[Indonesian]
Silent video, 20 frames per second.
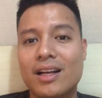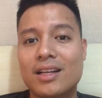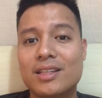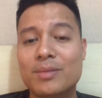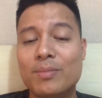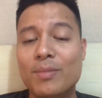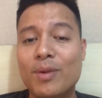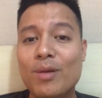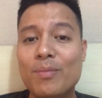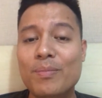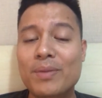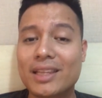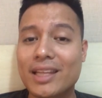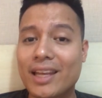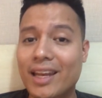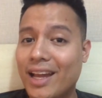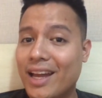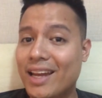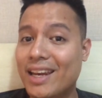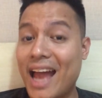Sebelum
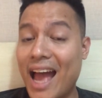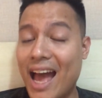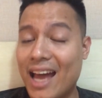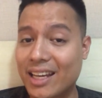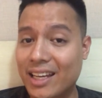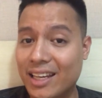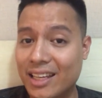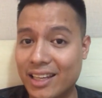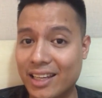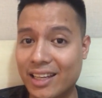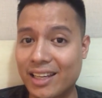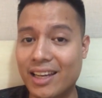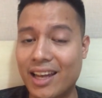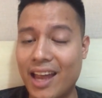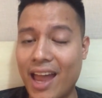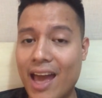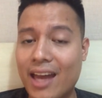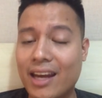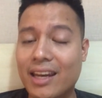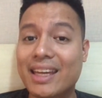pertandingan di hari ini,
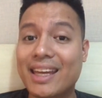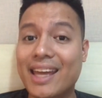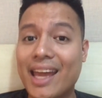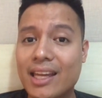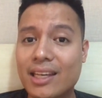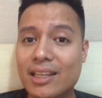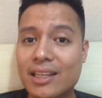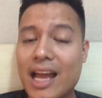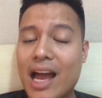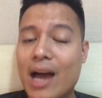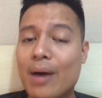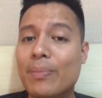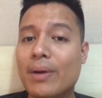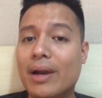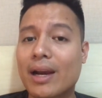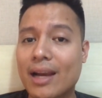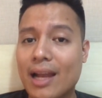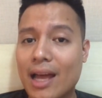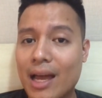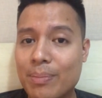Harry Kane nggak
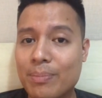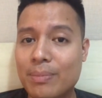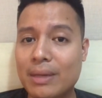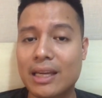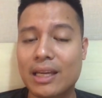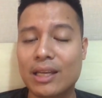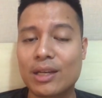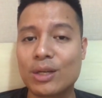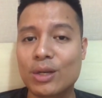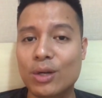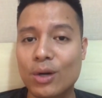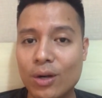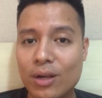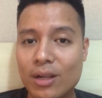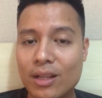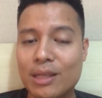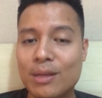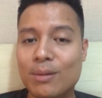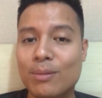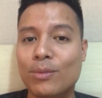pernah bikin
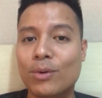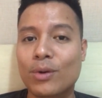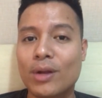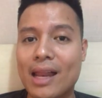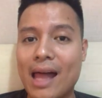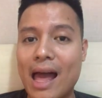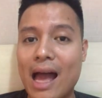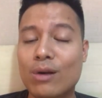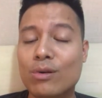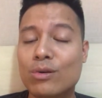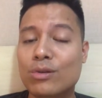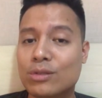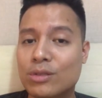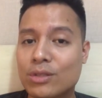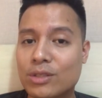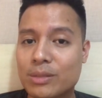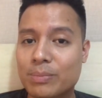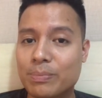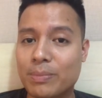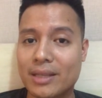gol di bulan
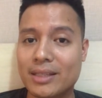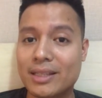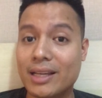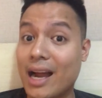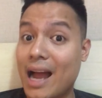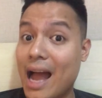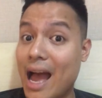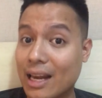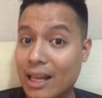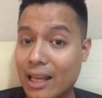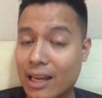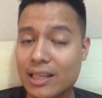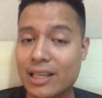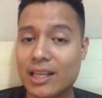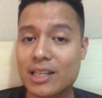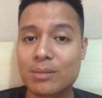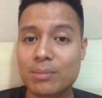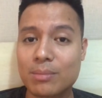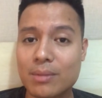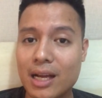Agustus sepanjang
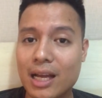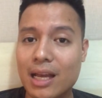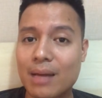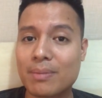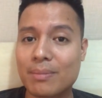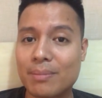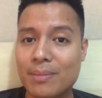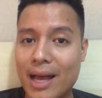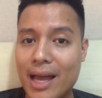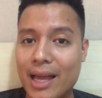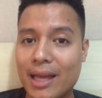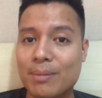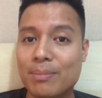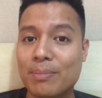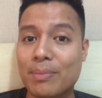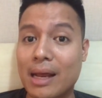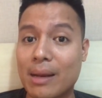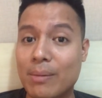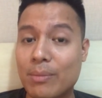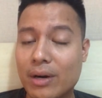karirnya sebagai pemain
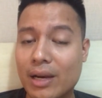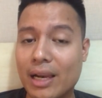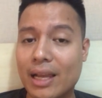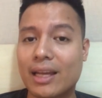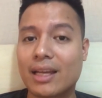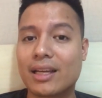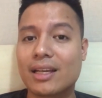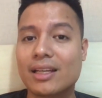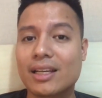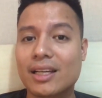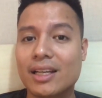Premier League.